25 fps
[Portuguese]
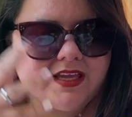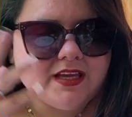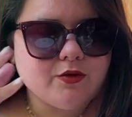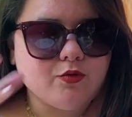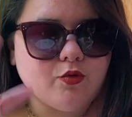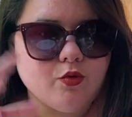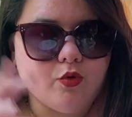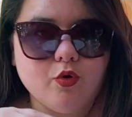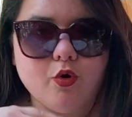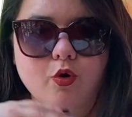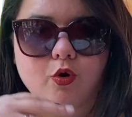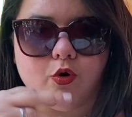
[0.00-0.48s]

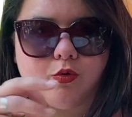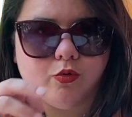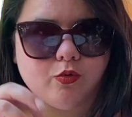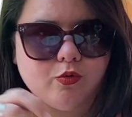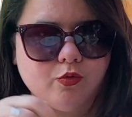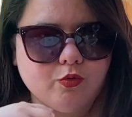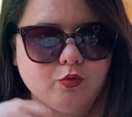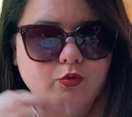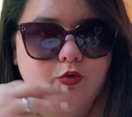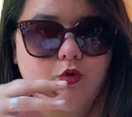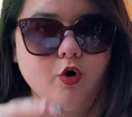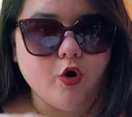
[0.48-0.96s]
com,
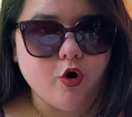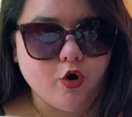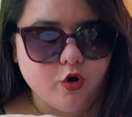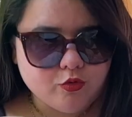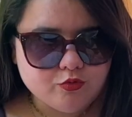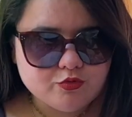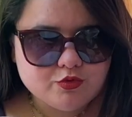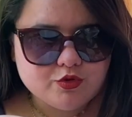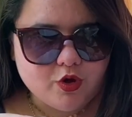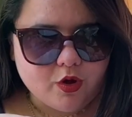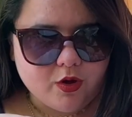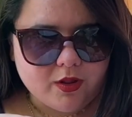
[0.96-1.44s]
com
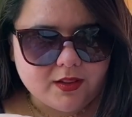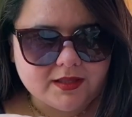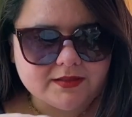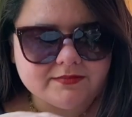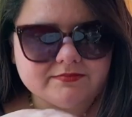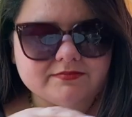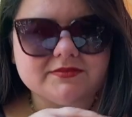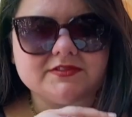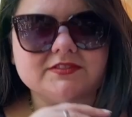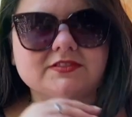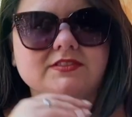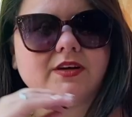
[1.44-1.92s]
gorgonzola.
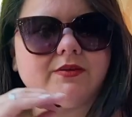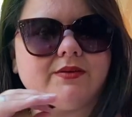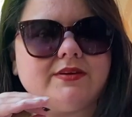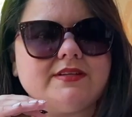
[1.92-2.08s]
Então,